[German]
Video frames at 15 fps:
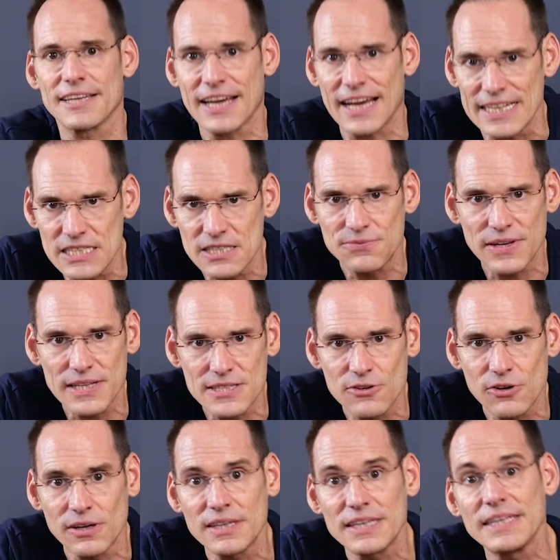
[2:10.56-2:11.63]

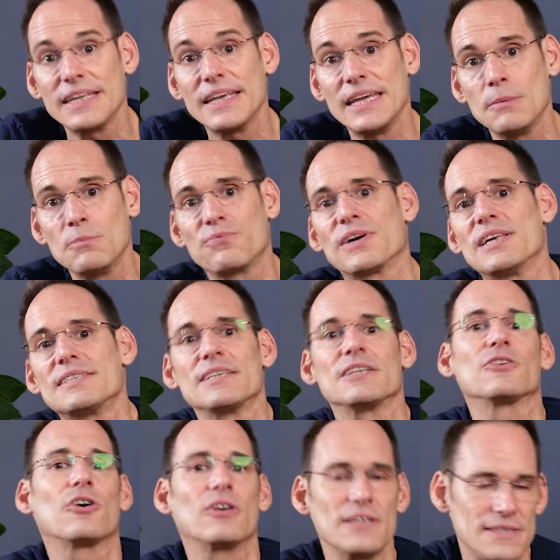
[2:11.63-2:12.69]
Transfettsäuren, die ebenfalls
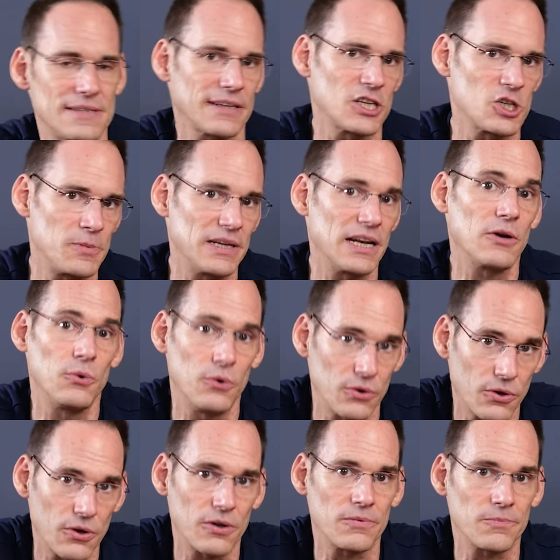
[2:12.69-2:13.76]
den Cholesterinspiegel
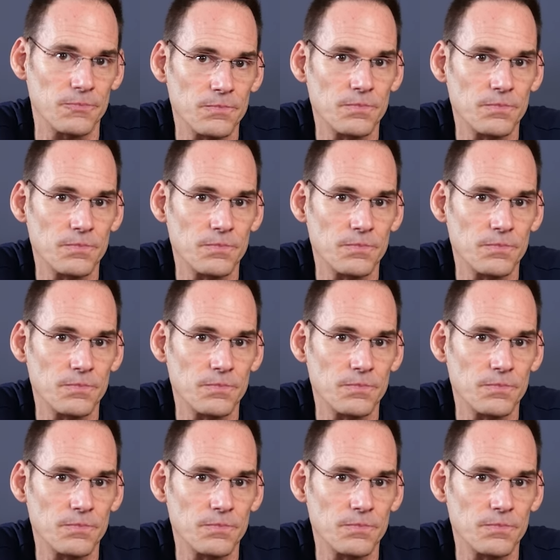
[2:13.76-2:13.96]
erhöhen können.